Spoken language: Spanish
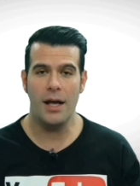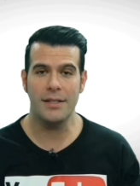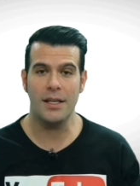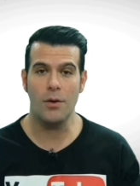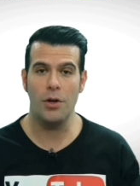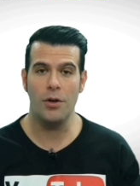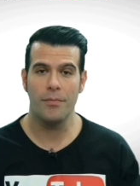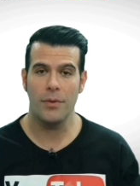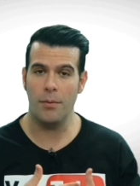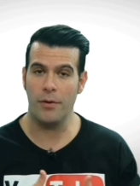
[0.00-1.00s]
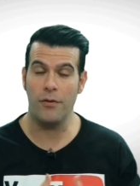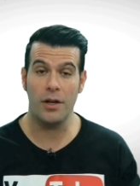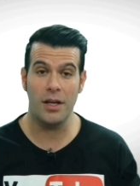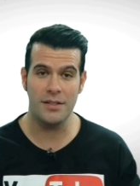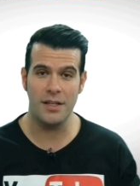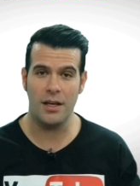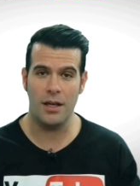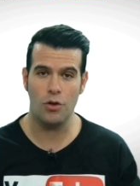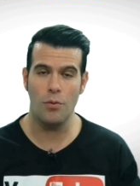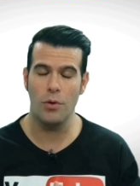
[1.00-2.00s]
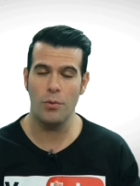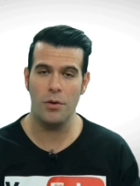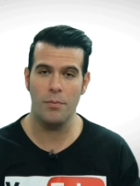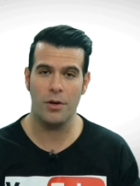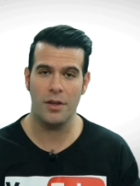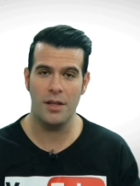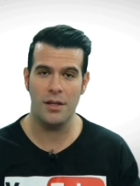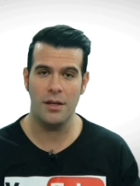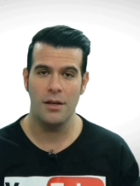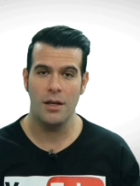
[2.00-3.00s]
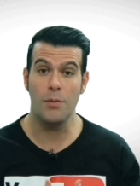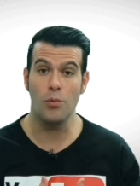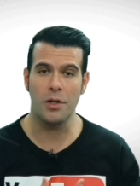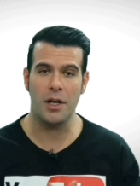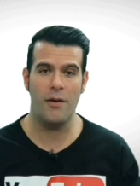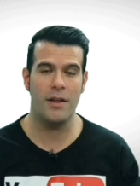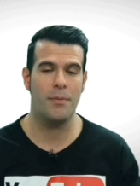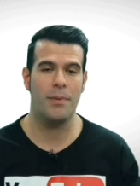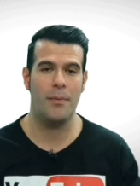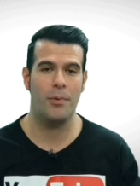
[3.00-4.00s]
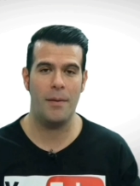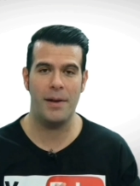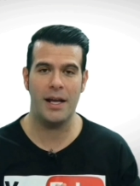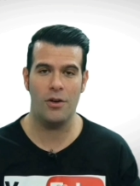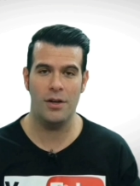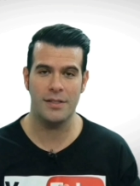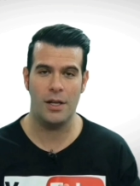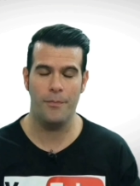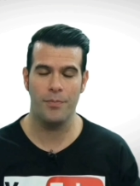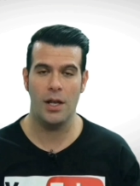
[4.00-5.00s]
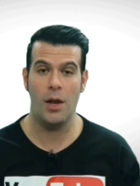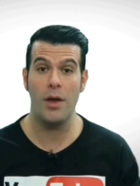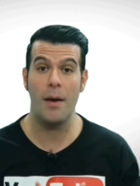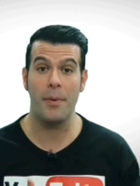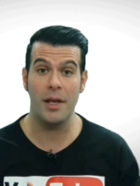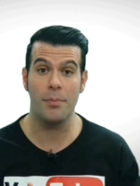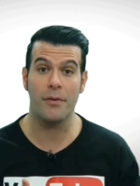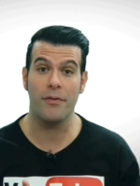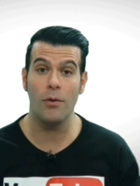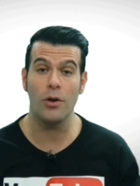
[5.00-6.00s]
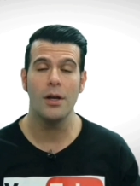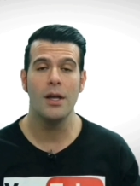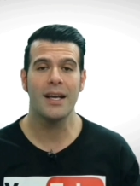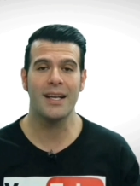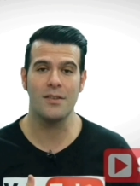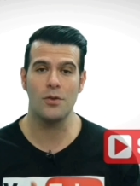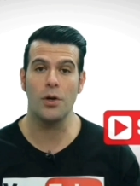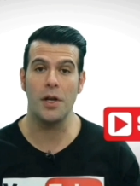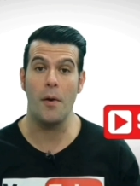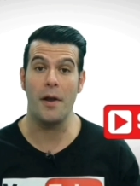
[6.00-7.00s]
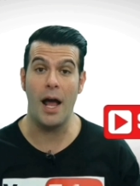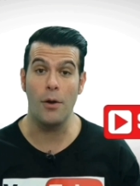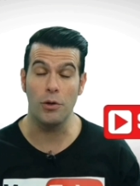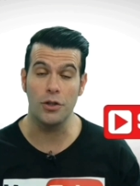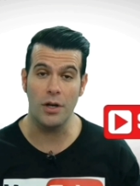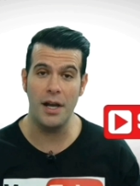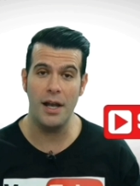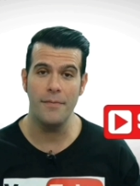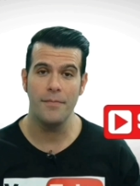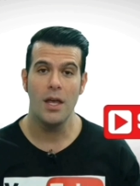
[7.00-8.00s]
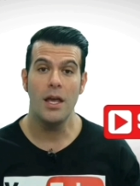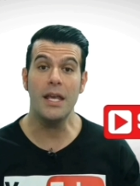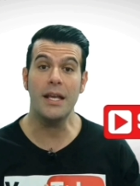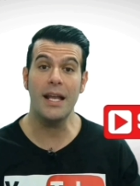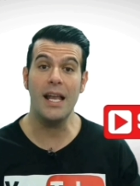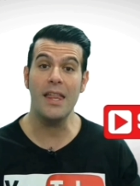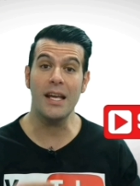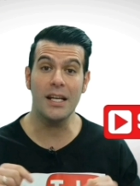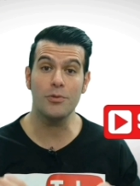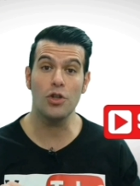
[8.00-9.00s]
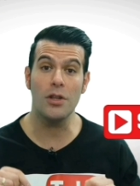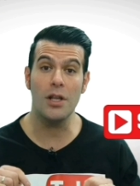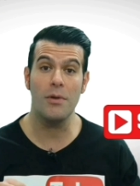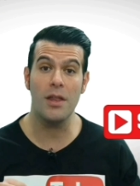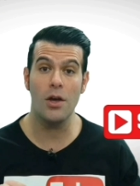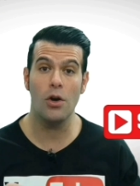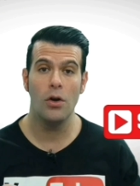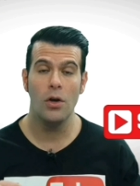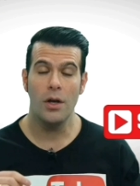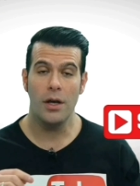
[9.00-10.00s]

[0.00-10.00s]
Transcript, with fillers: Así que bueno, eh, por favor quédense que esto es muy muy importante y muy relevante para poder aplicarlo en el salón. Les voy a pedir por favor que se suscriban a nuestro canal y que en la descripción del video